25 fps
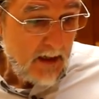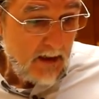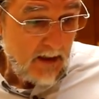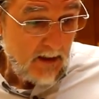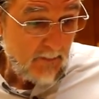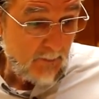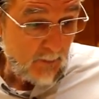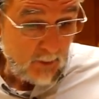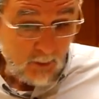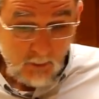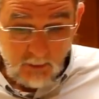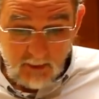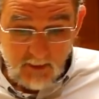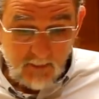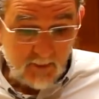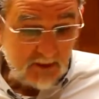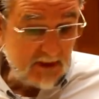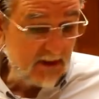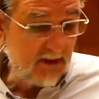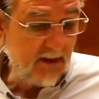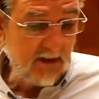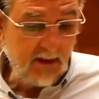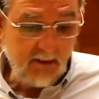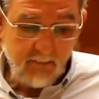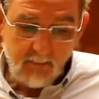Y por último,
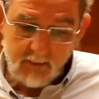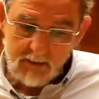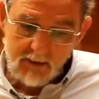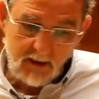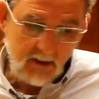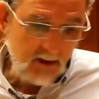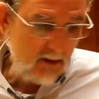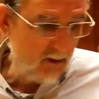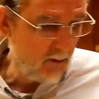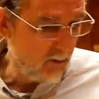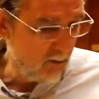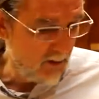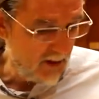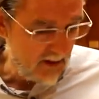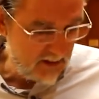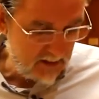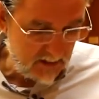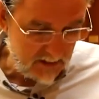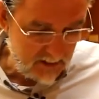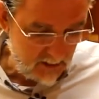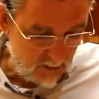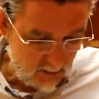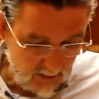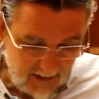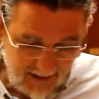esta tarde hemos tenido una
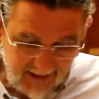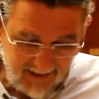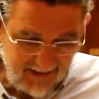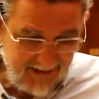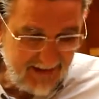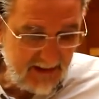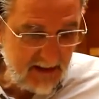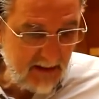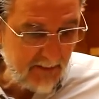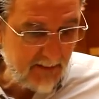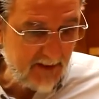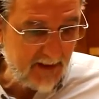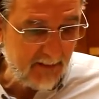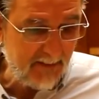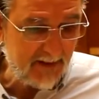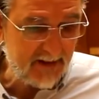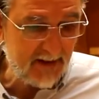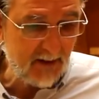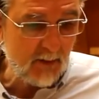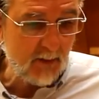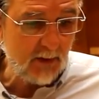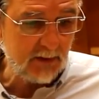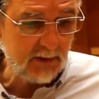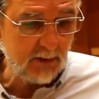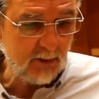sesión larguísima de más
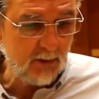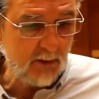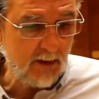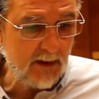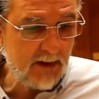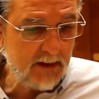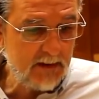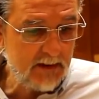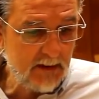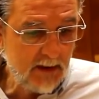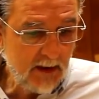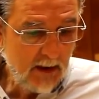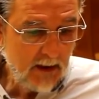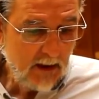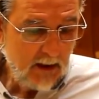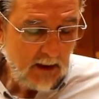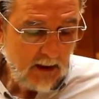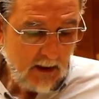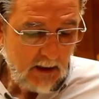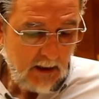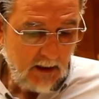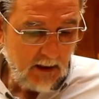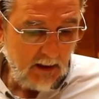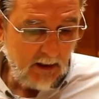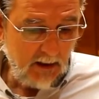de cuatro horas
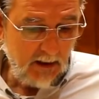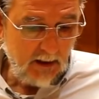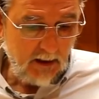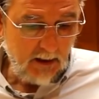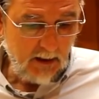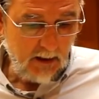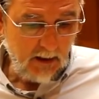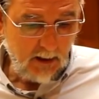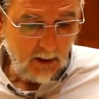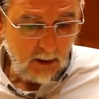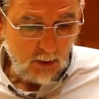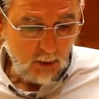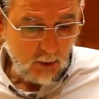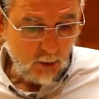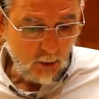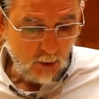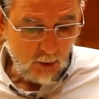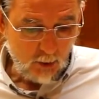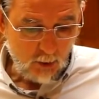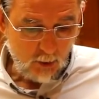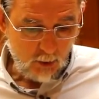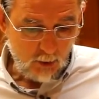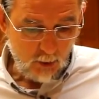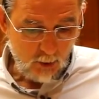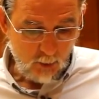eh,
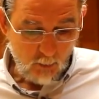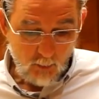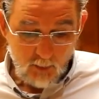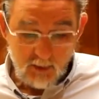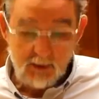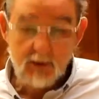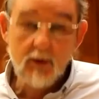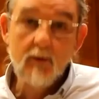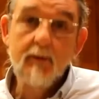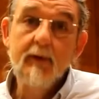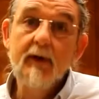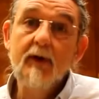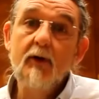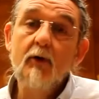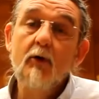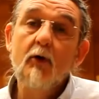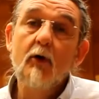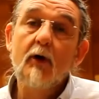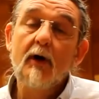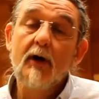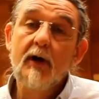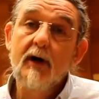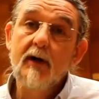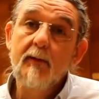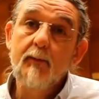con Luis
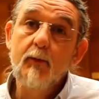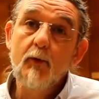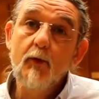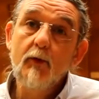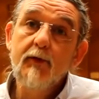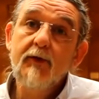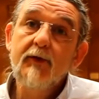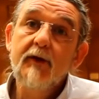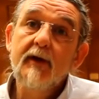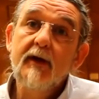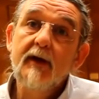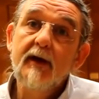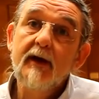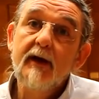Domingo Alepuz,